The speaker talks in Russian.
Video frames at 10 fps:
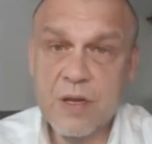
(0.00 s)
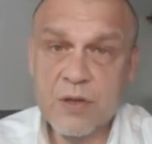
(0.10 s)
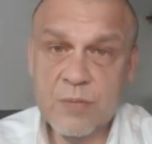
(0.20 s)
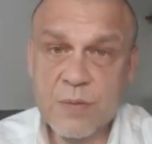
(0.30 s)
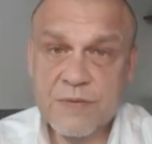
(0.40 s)

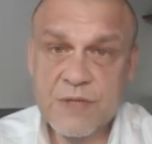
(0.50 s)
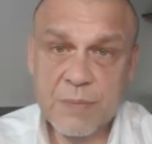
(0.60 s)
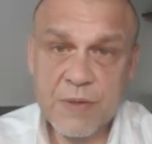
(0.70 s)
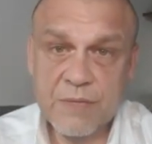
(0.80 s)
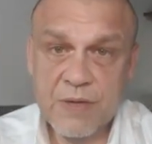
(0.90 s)
Но мы все
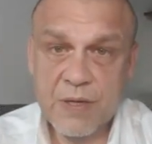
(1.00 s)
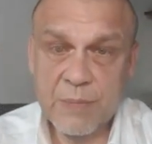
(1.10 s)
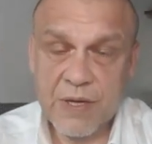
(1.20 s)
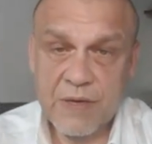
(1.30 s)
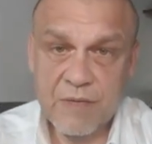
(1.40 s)
привыкли
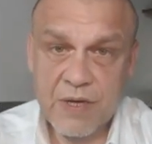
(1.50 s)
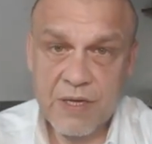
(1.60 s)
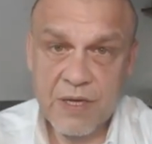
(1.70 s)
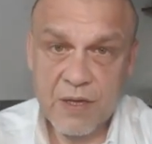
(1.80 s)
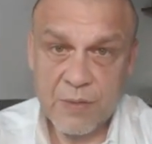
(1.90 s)

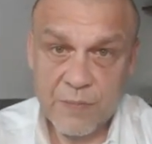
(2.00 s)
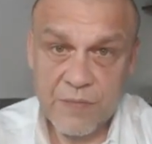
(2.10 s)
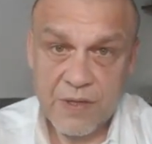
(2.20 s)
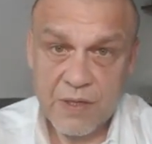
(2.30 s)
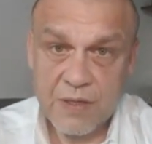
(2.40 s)
проявление
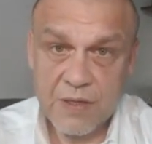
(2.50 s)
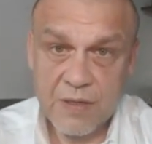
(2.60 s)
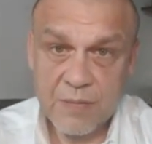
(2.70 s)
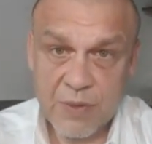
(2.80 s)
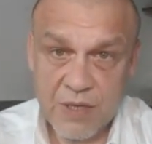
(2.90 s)
любви,
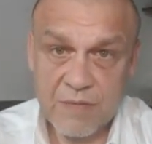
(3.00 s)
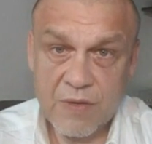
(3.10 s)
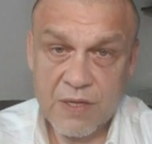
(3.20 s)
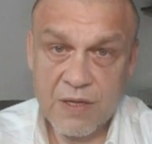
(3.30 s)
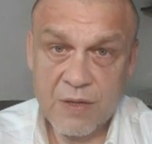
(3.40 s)

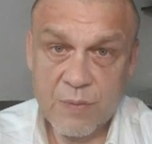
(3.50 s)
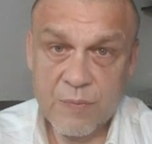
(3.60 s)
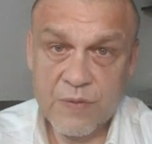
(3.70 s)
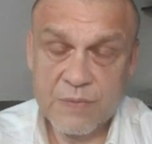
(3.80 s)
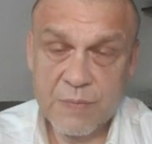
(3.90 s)
проявление
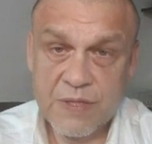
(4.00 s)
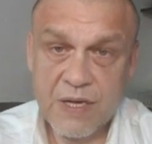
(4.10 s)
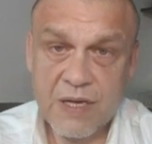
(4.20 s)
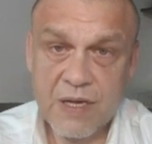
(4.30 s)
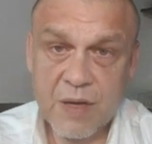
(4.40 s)
любви
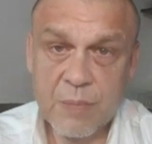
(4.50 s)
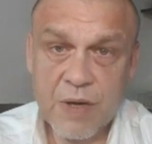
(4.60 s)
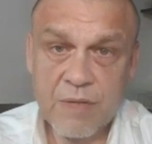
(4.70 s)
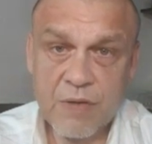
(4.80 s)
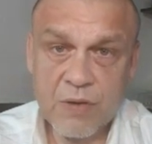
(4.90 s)
смотреть как
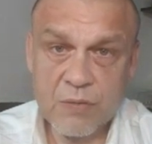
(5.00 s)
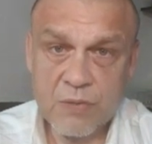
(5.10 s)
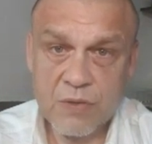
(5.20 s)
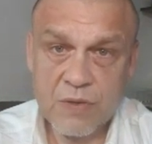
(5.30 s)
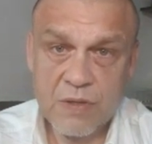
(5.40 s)
похвалу.
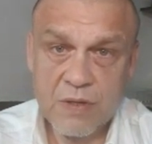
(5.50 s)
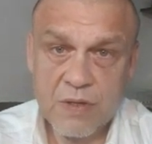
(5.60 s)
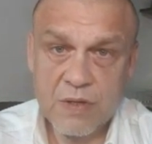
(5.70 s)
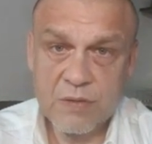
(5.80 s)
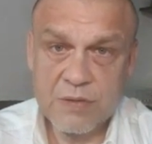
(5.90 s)

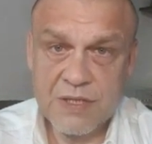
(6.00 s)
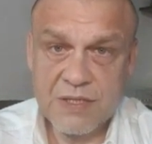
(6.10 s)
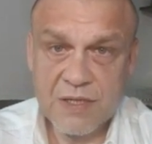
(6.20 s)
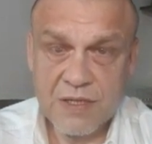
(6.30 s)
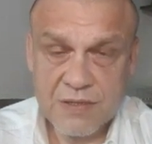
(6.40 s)
То есть
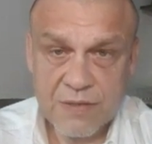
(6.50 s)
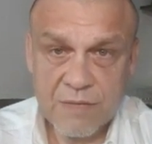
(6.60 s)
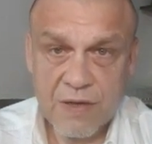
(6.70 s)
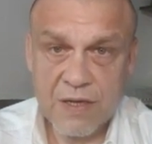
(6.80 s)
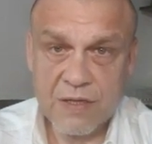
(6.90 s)
если нас
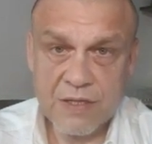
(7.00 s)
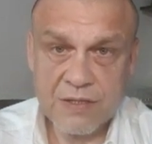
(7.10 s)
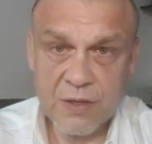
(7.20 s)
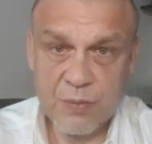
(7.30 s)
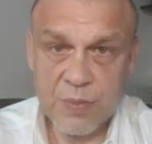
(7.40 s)
хвалят, нас
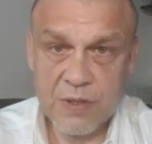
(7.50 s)
любят.